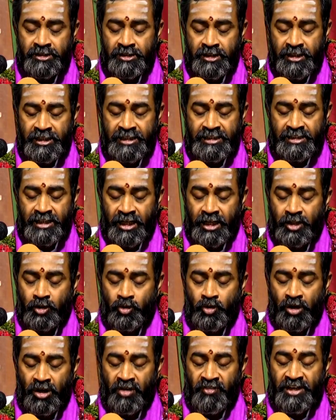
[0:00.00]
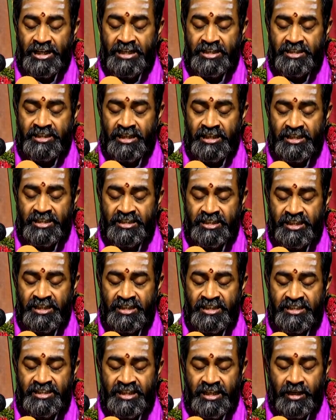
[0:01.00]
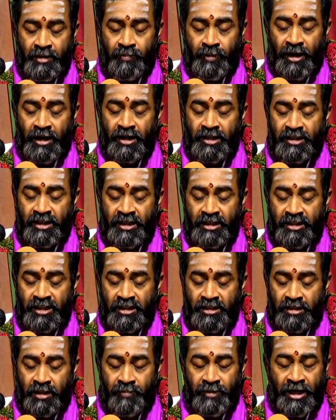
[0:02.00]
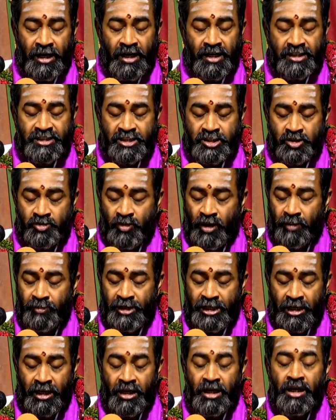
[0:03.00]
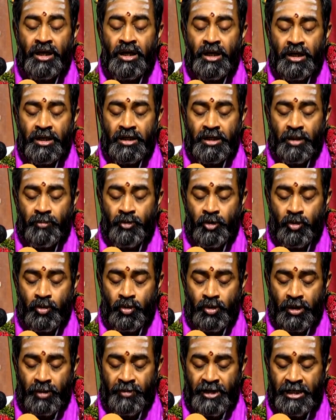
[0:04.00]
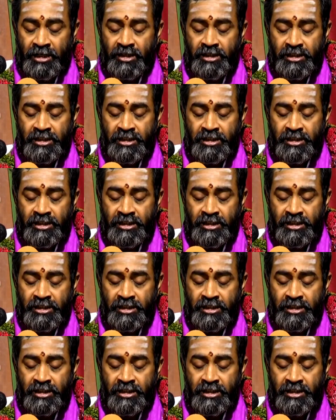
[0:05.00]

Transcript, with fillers: శ్రీ జగద్గురవే శ్రీ శ్రీ శ్రీ భారతీతీర్థమహాస్వామిని నమో నమ